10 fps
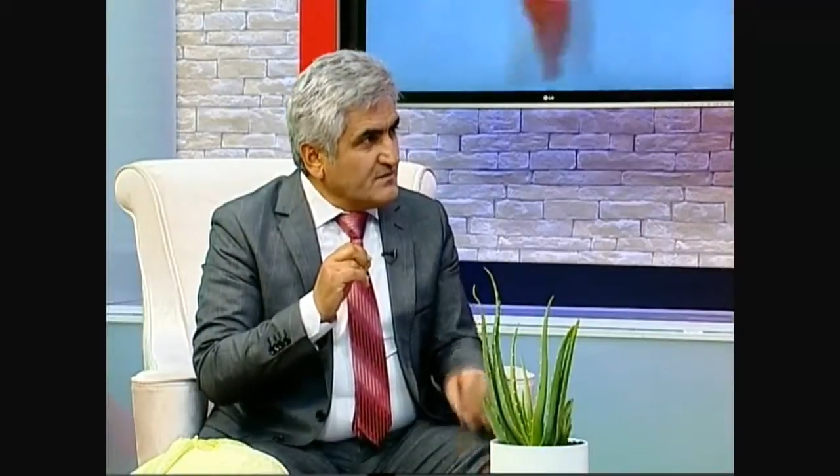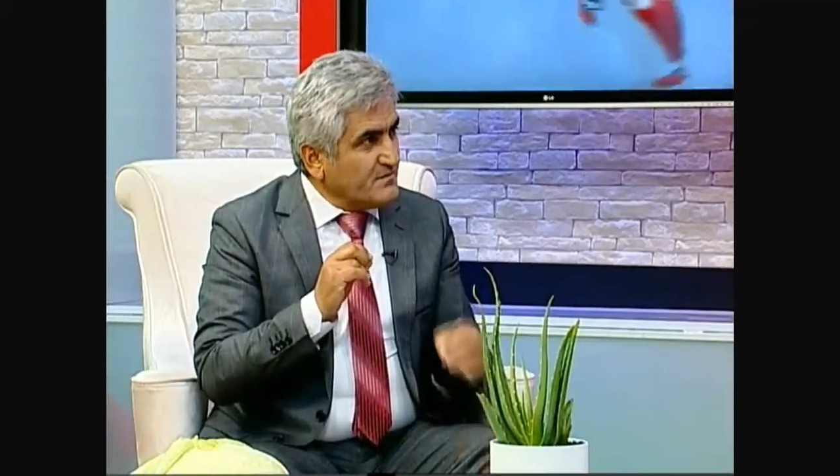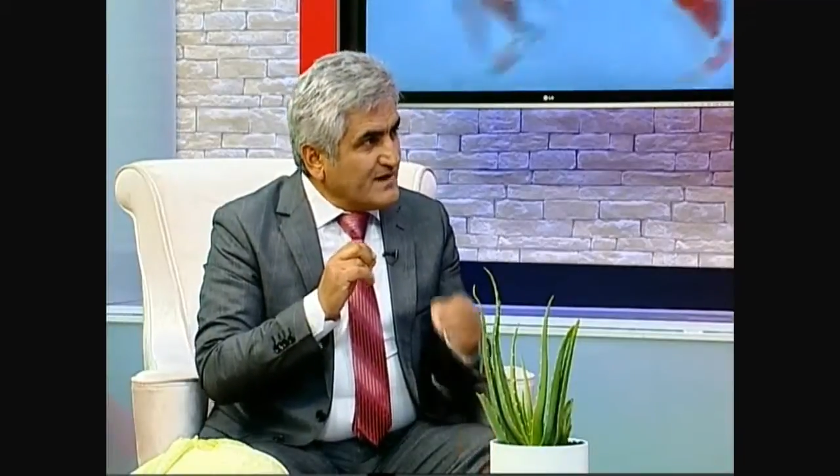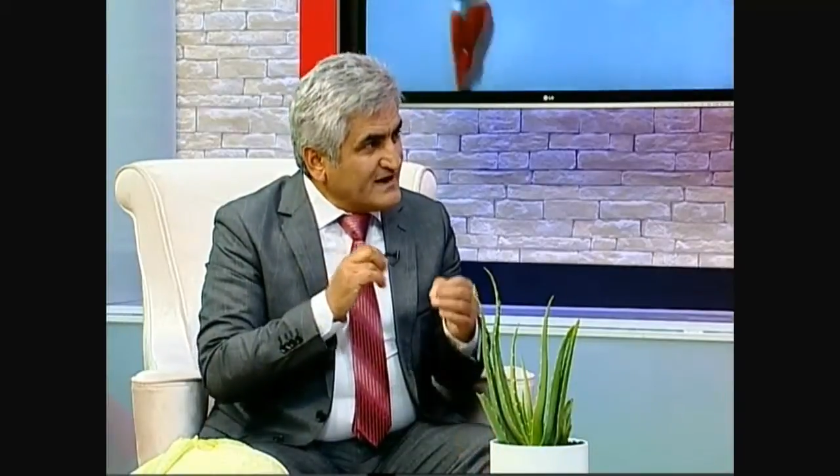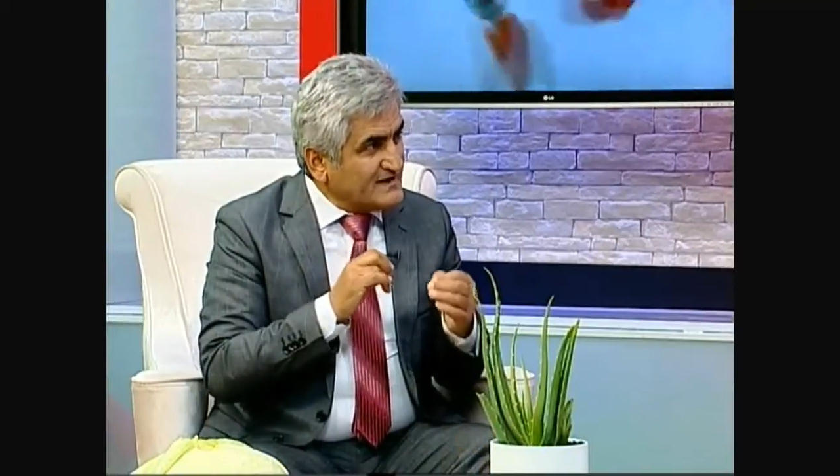
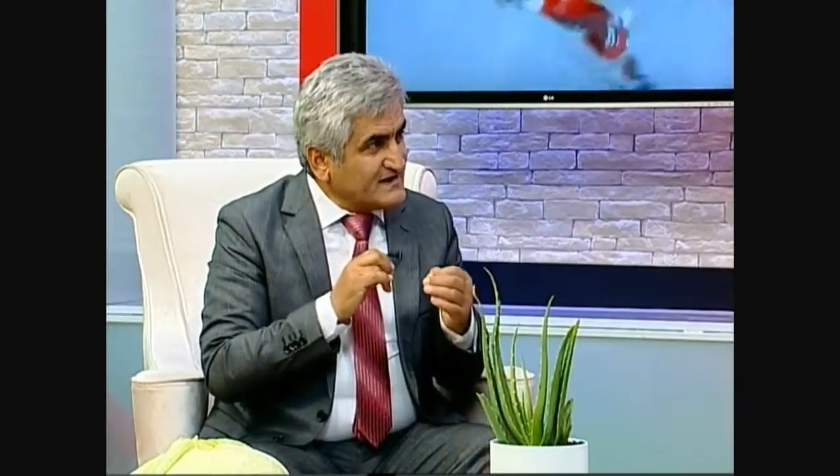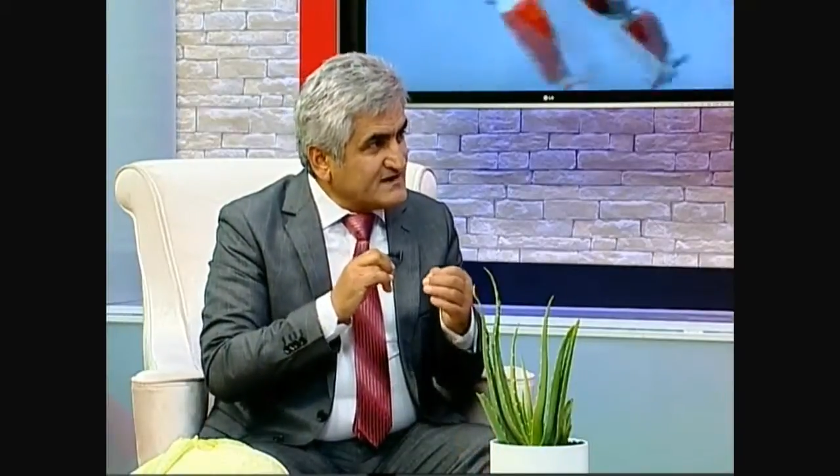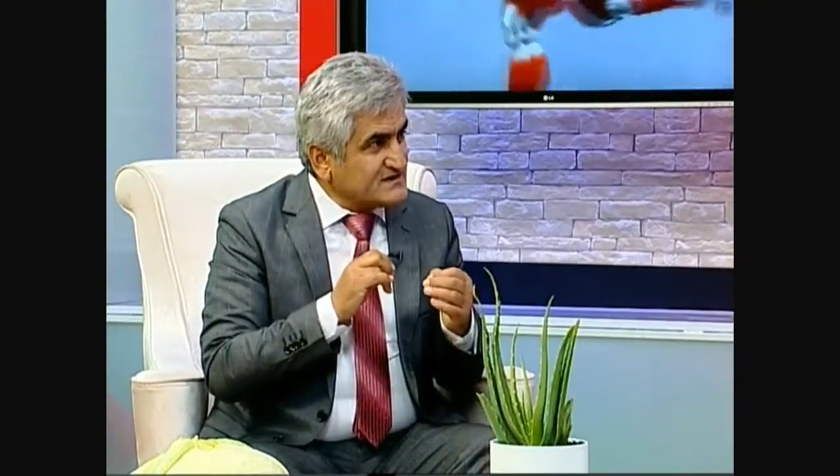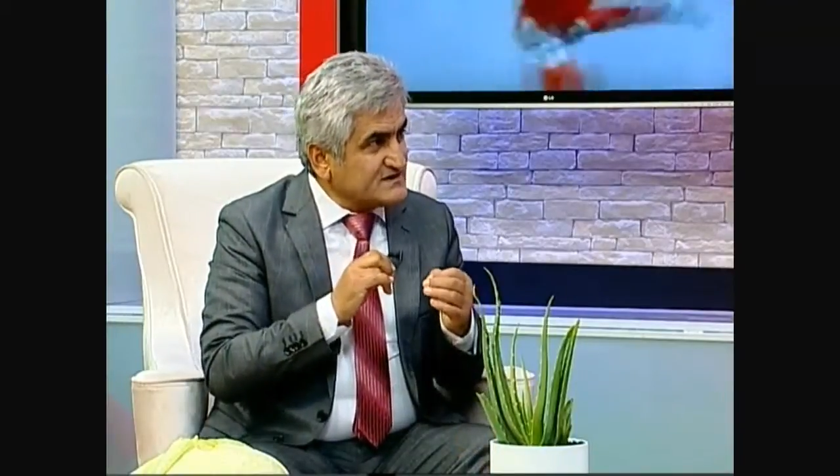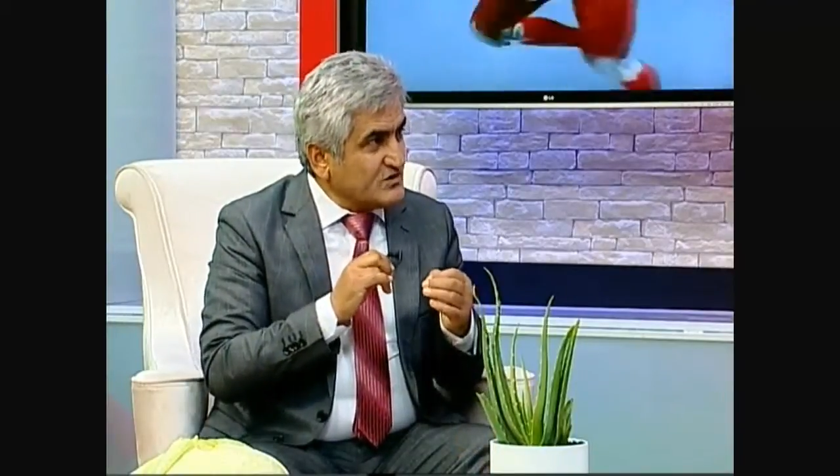
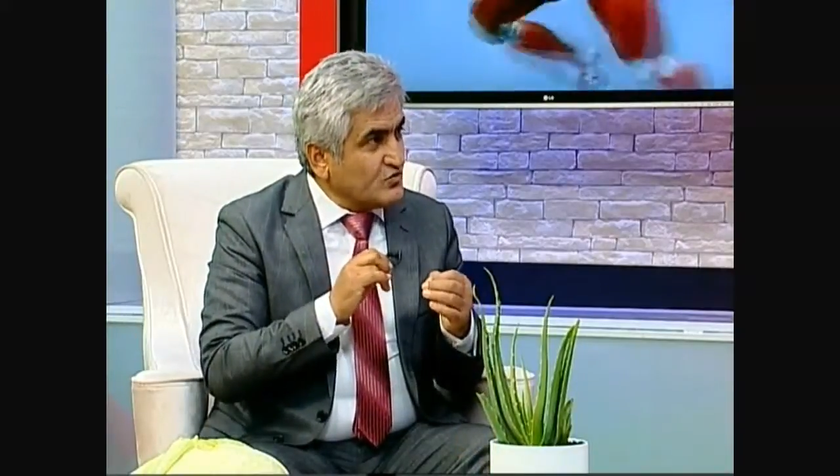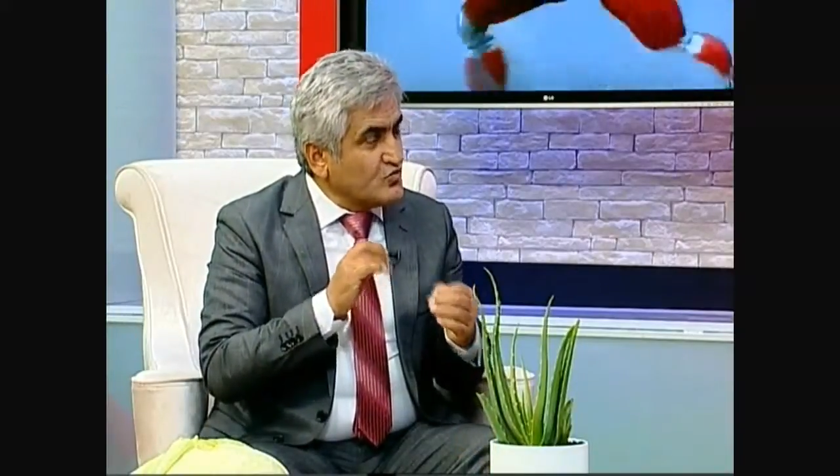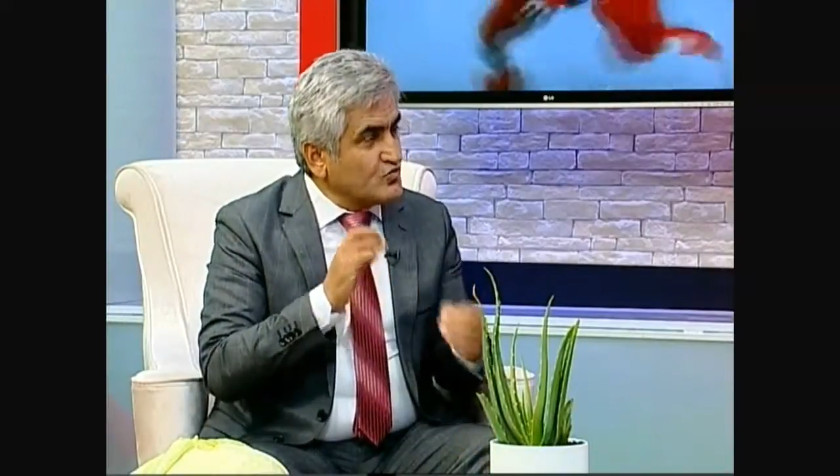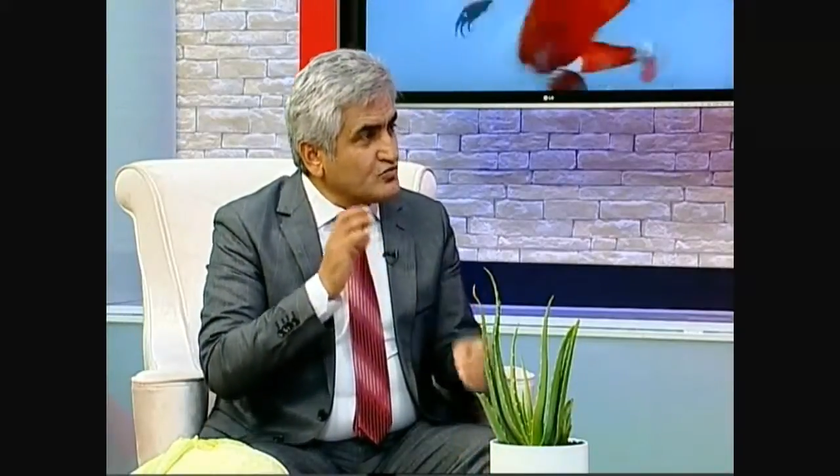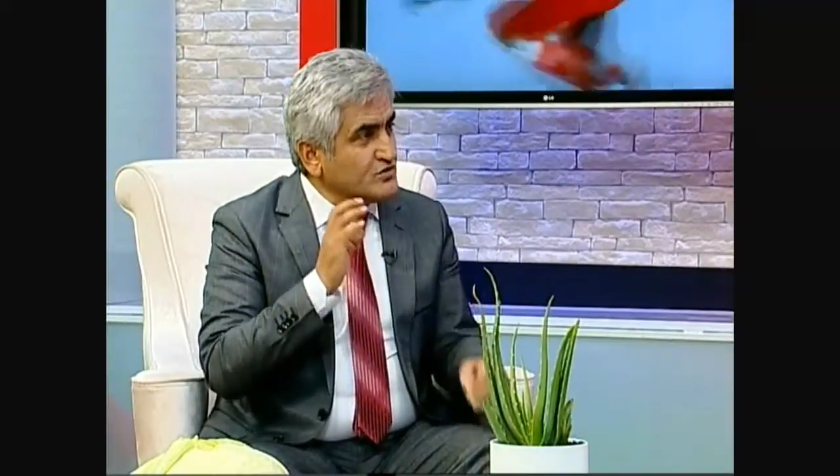Pankreasta
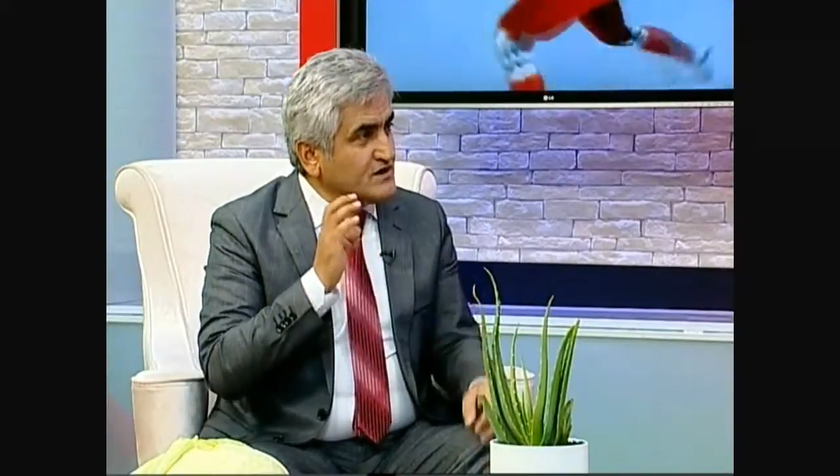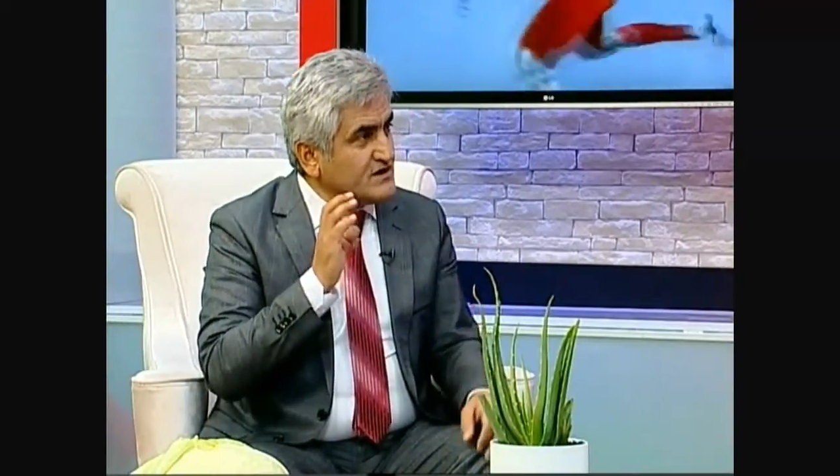uykuya